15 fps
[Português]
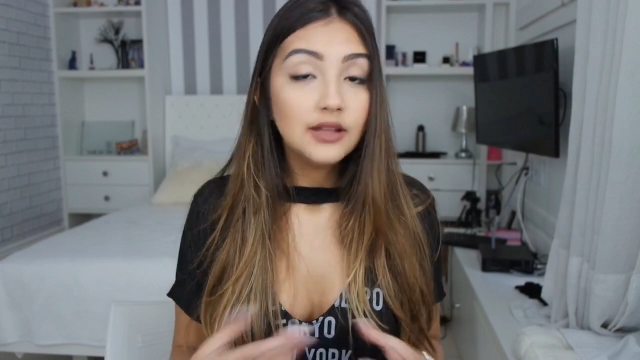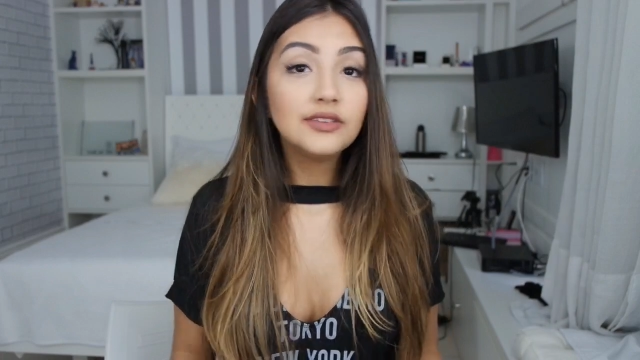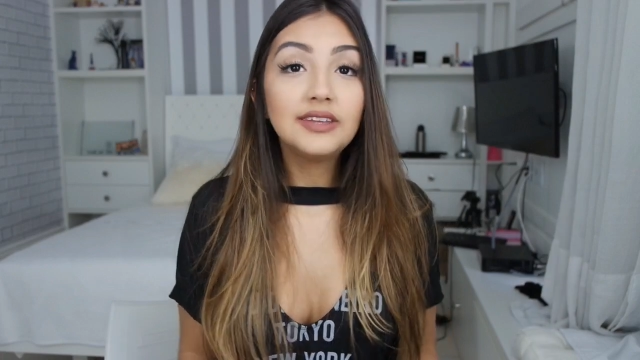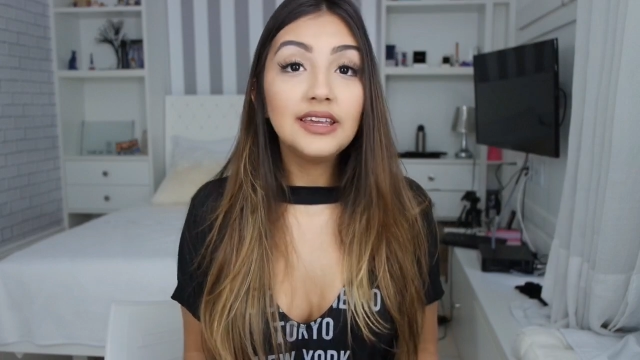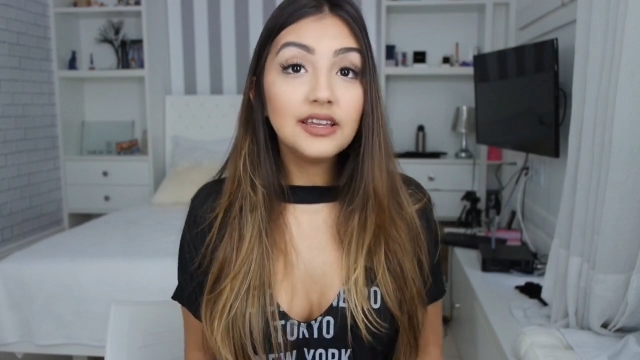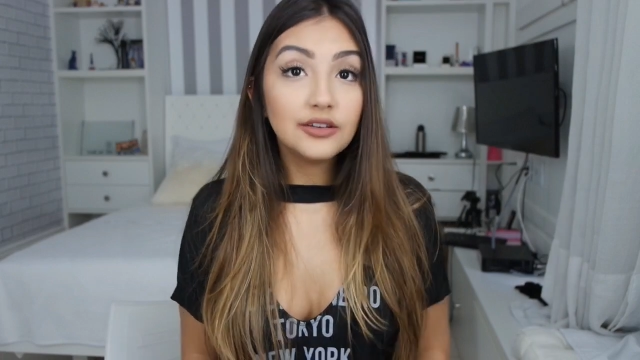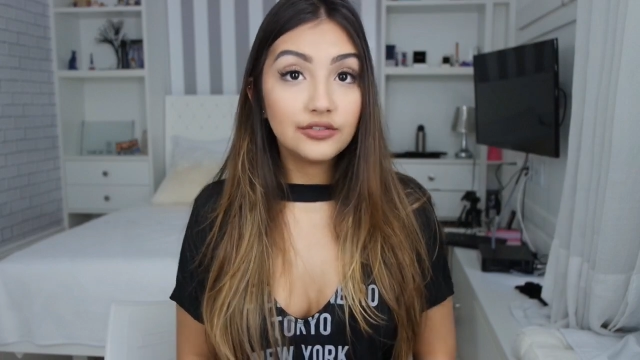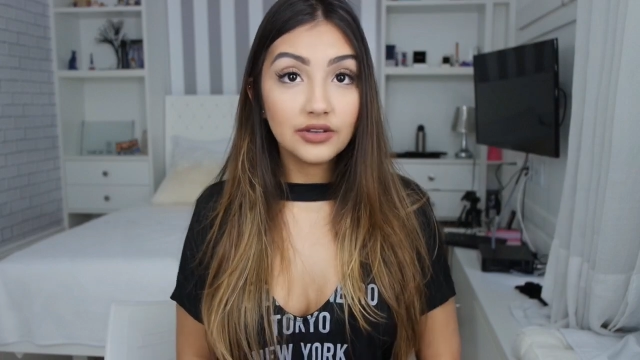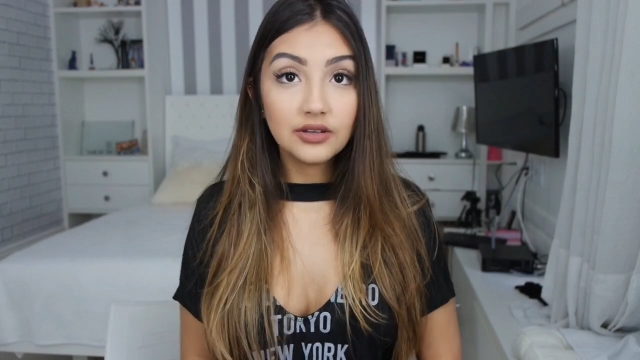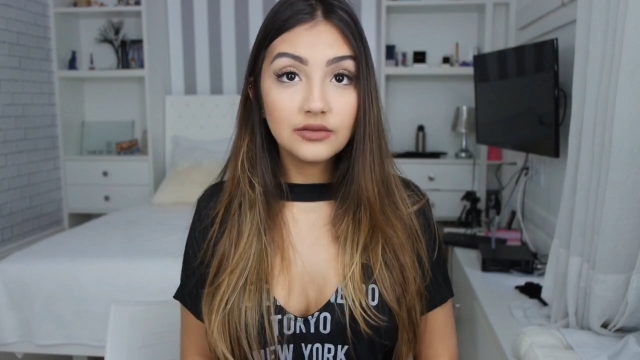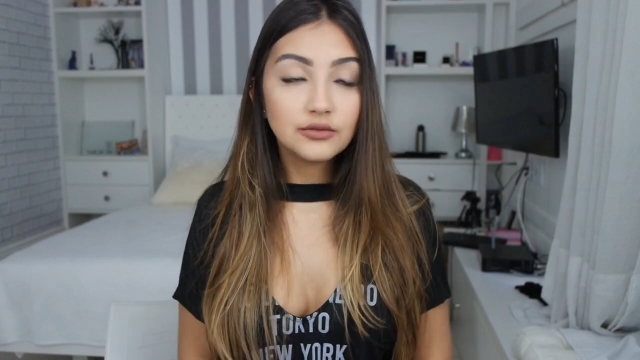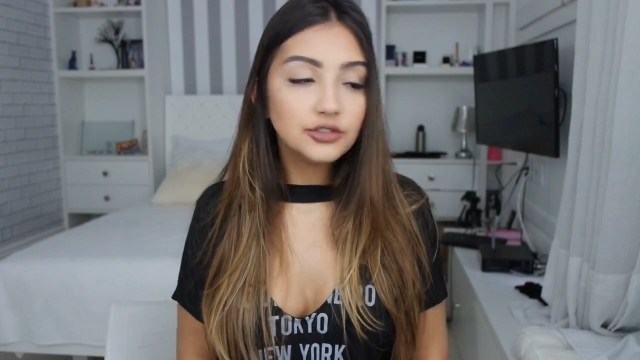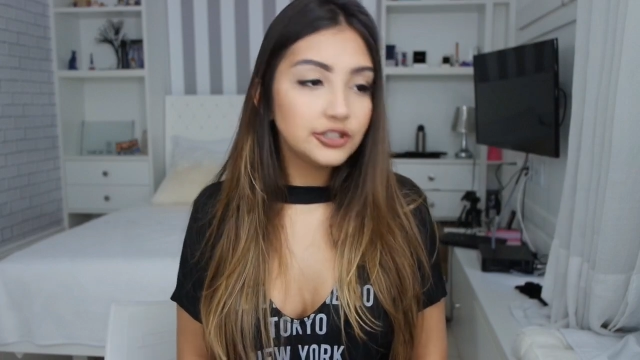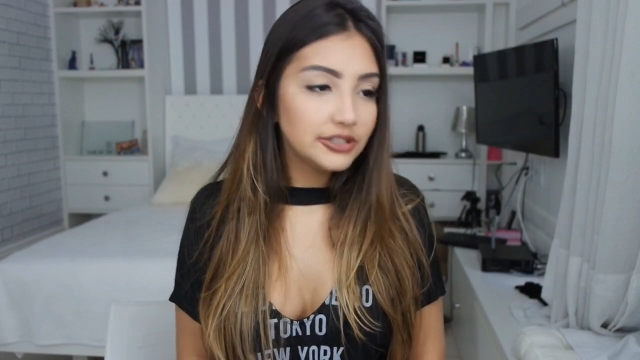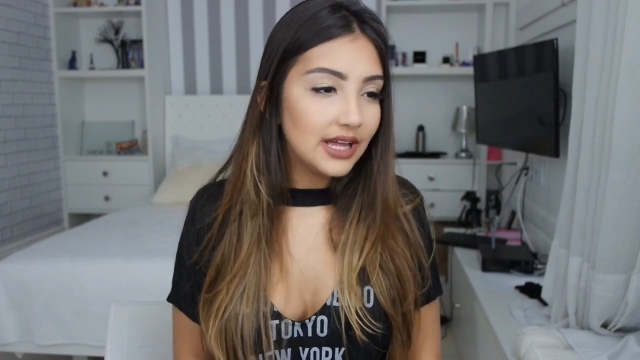não sei, que eu já
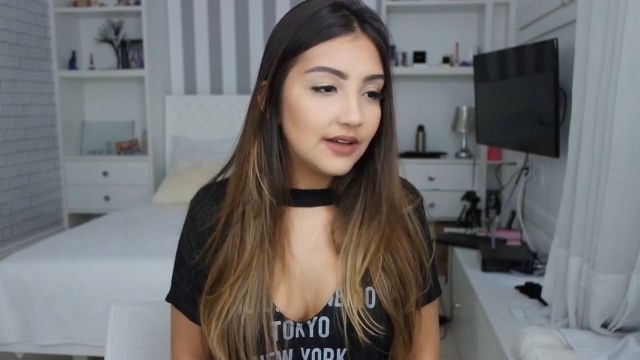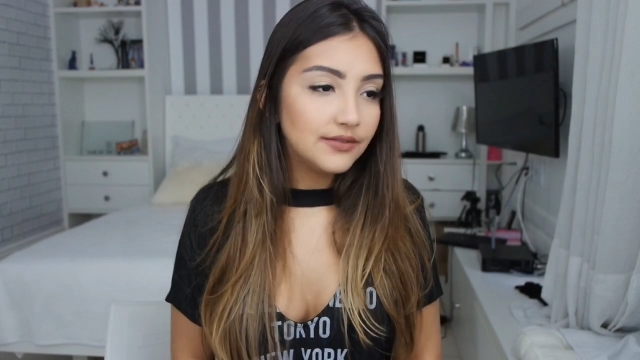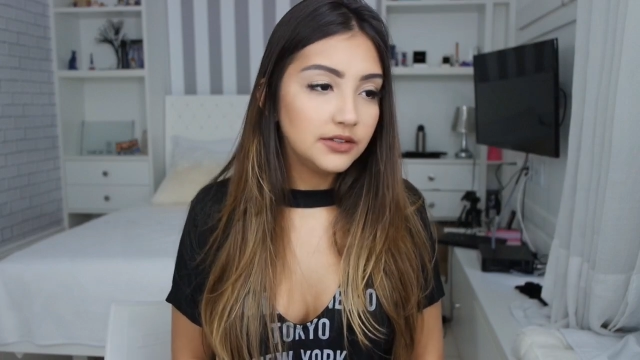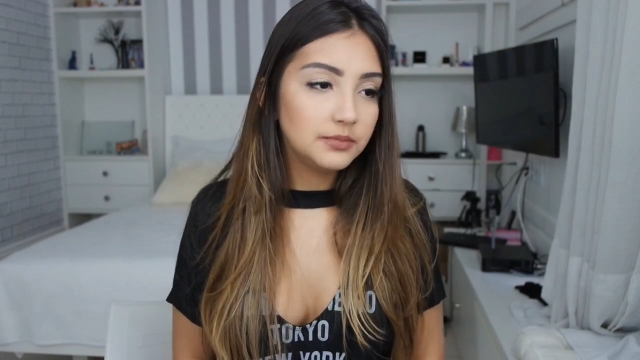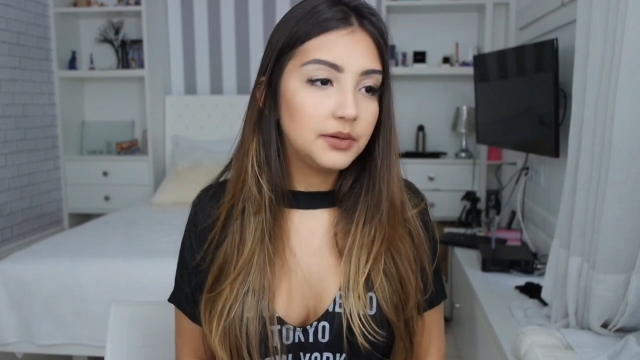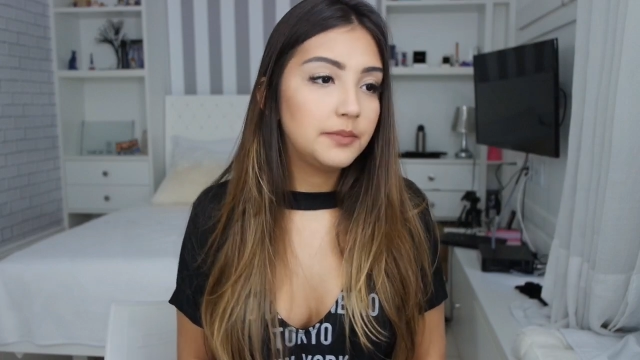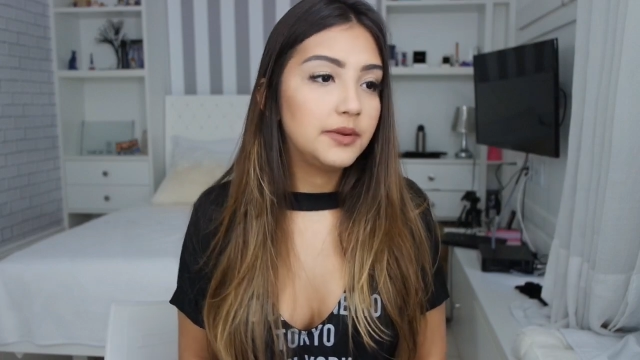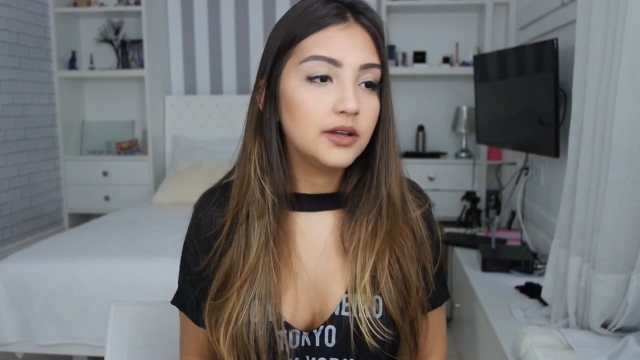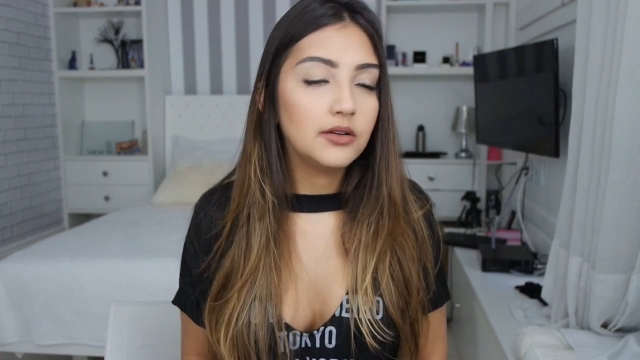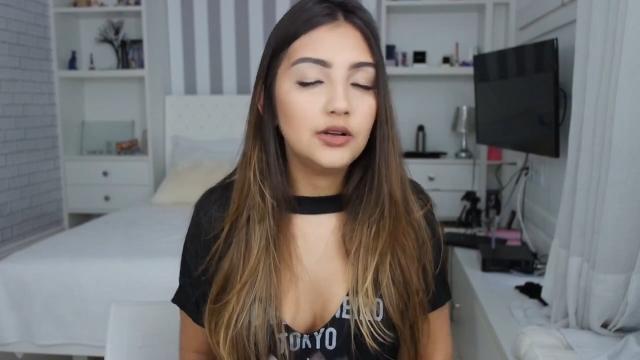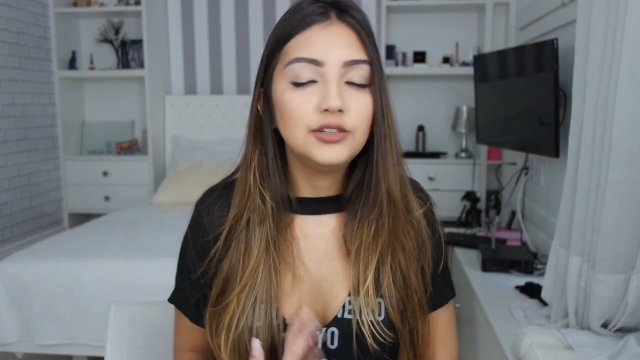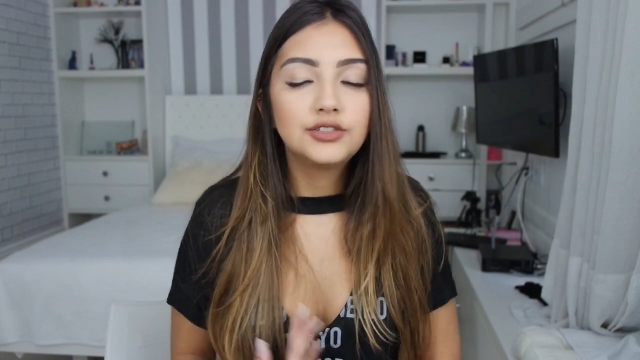não gostava do papel.